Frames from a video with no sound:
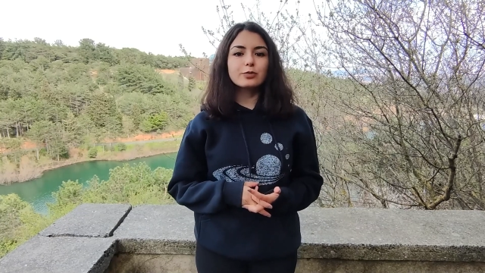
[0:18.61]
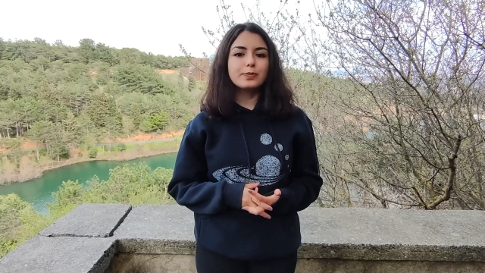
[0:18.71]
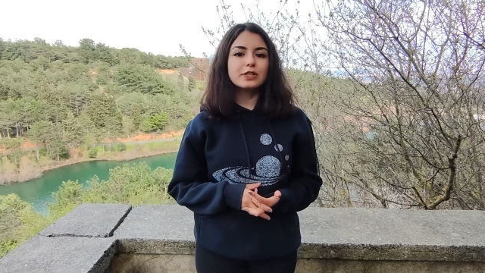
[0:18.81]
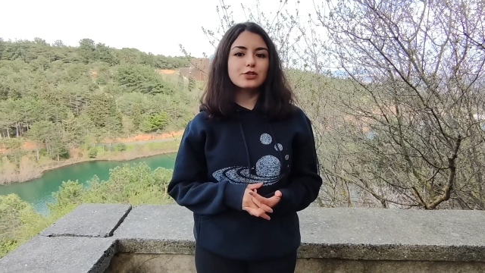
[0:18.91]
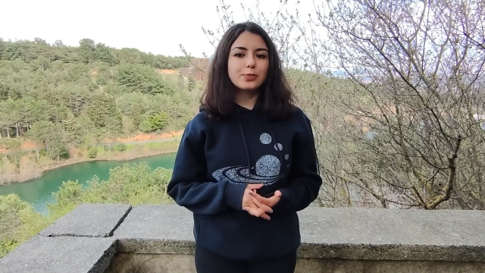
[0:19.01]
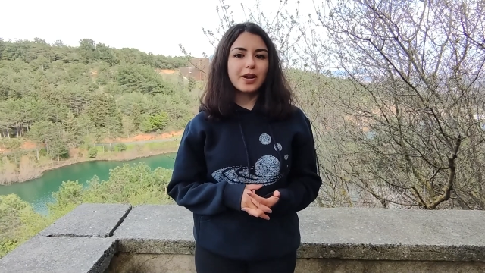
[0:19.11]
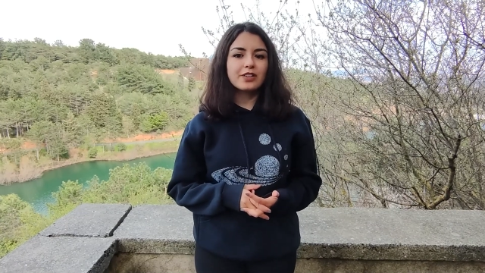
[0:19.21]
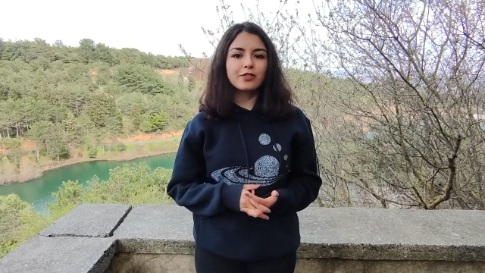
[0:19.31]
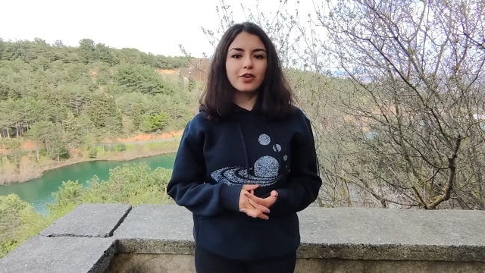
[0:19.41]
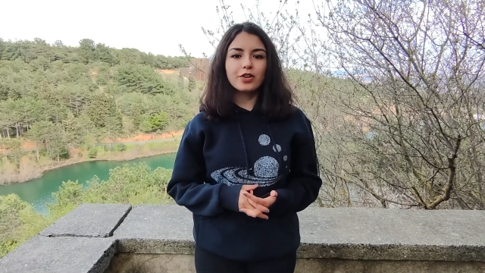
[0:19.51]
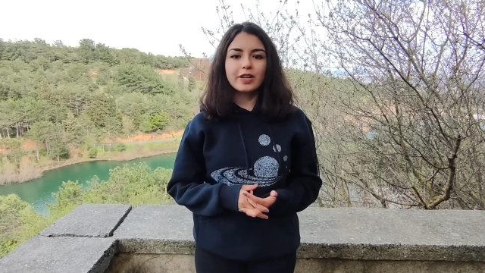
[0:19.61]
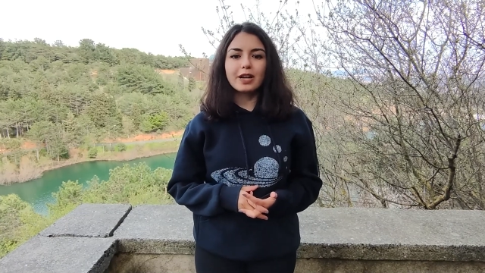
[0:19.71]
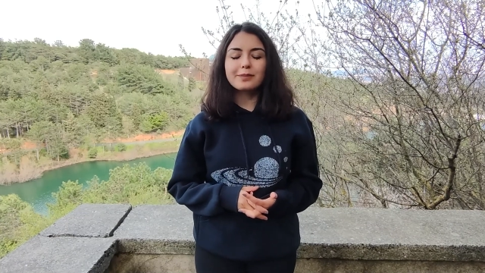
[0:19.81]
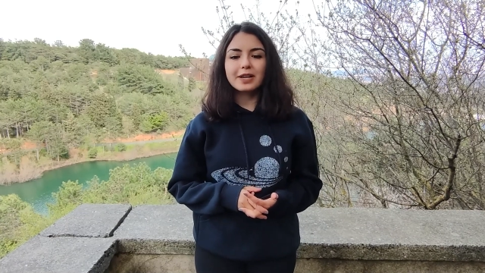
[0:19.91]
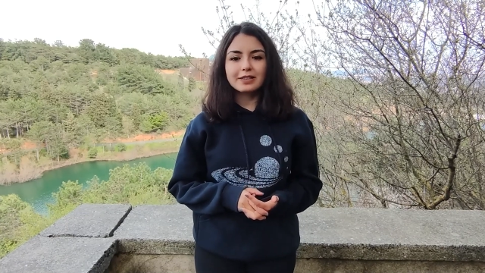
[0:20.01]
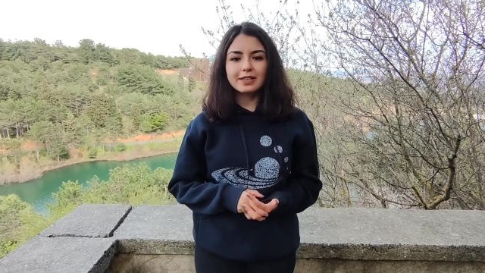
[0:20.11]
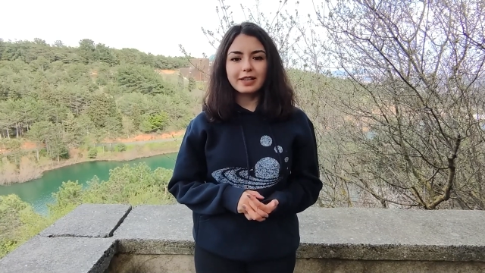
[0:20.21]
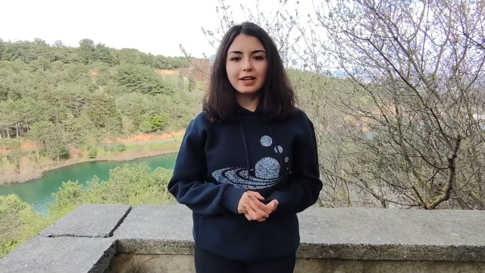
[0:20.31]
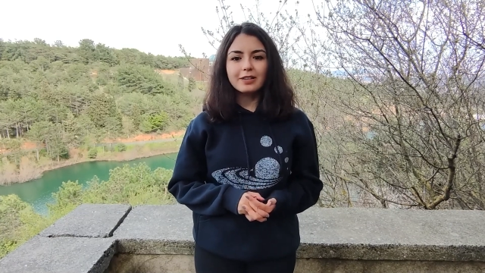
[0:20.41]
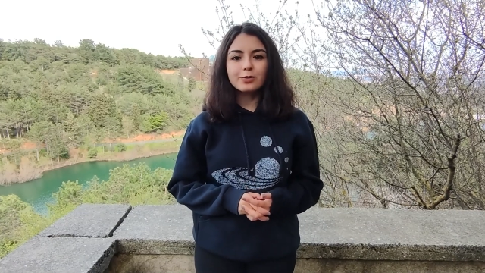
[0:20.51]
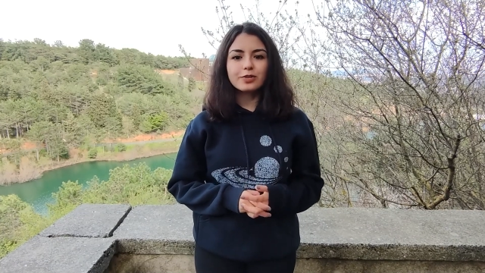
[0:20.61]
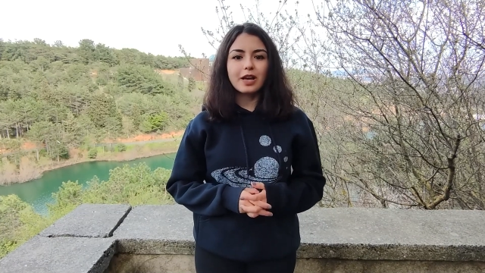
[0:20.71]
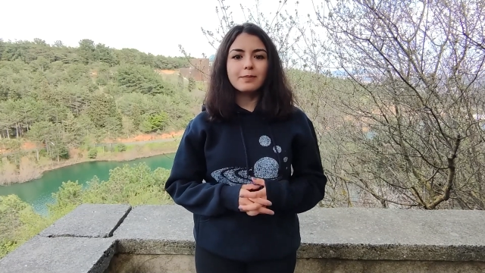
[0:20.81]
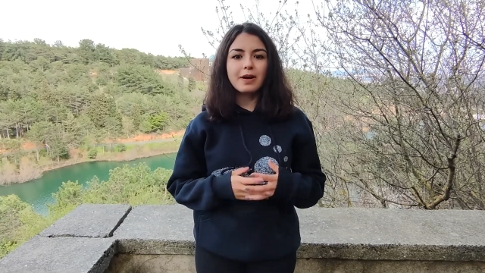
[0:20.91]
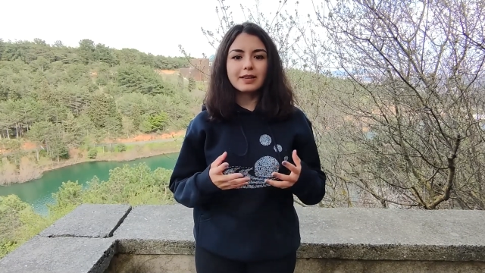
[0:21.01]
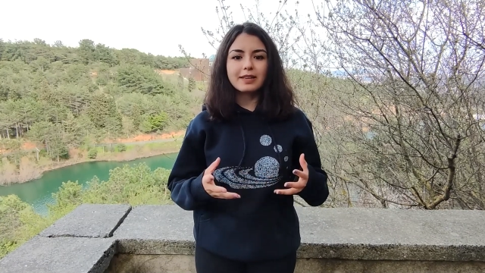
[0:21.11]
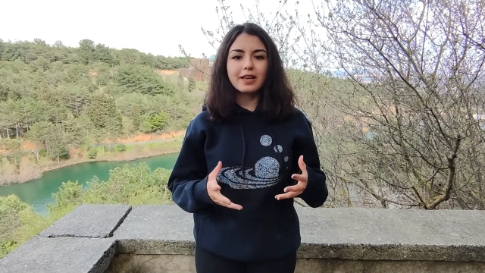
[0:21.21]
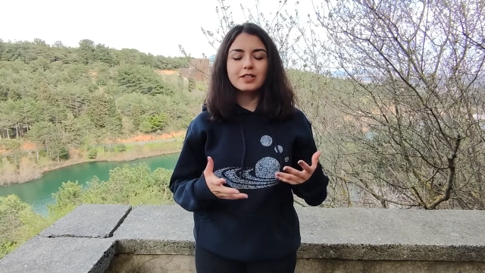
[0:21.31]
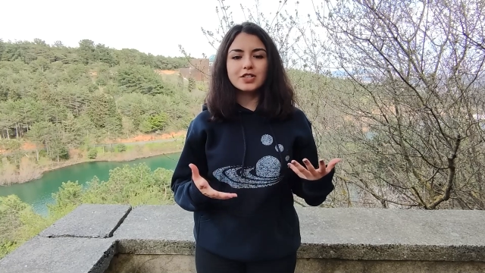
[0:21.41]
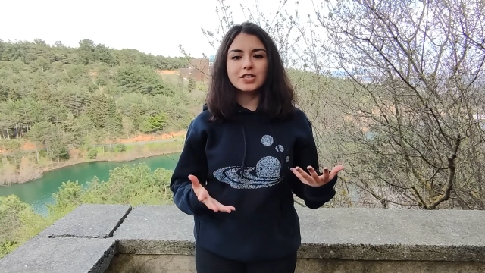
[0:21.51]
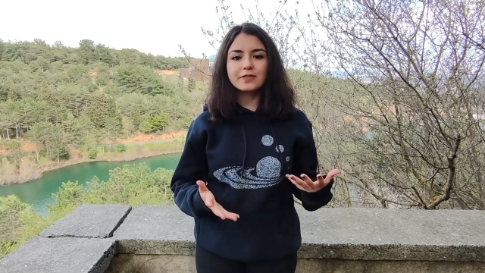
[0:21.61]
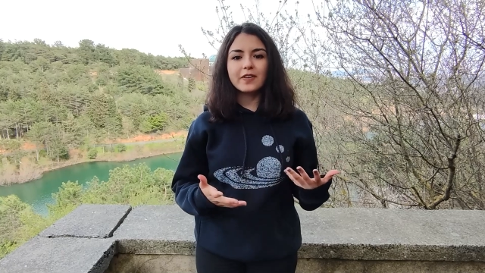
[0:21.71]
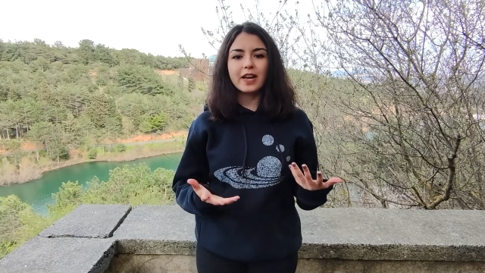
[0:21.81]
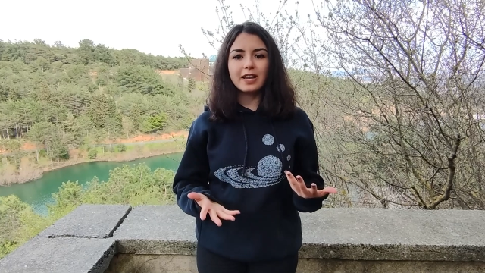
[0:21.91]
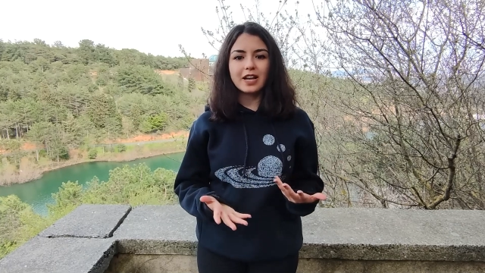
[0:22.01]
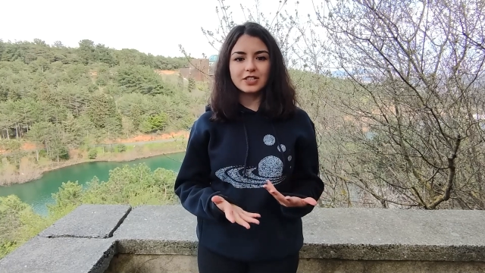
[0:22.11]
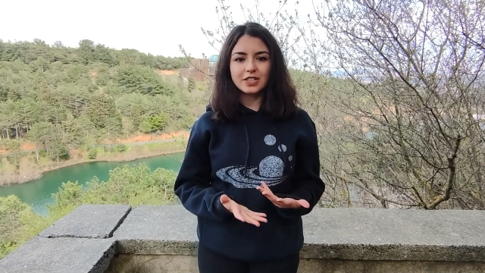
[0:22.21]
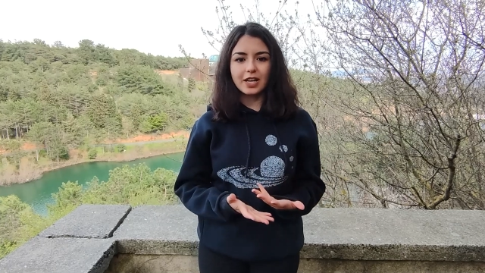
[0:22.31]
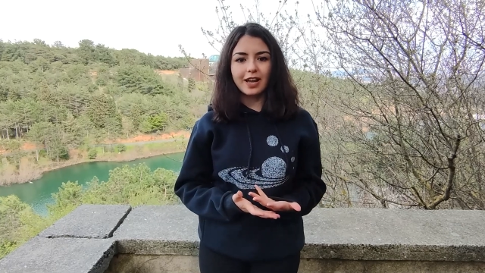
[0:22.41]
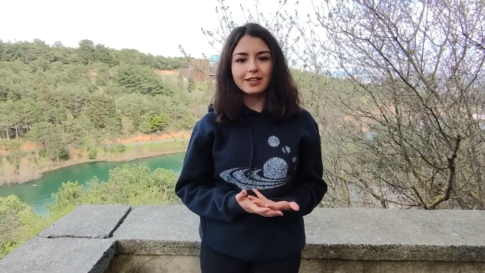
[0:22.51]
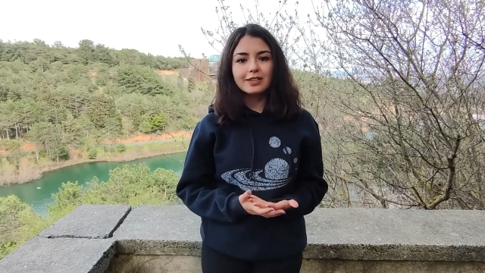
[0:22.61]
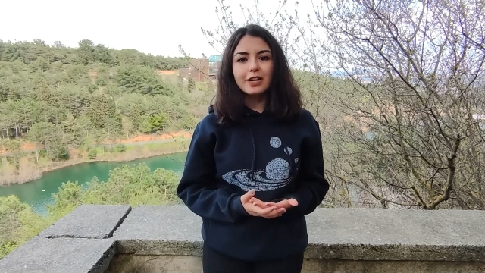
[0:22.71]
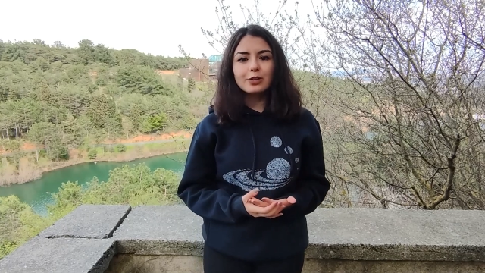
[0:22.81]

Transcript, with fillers: tüp bir süpernova olarak patlayarak uzaya madde, ışık ve enerji yayar.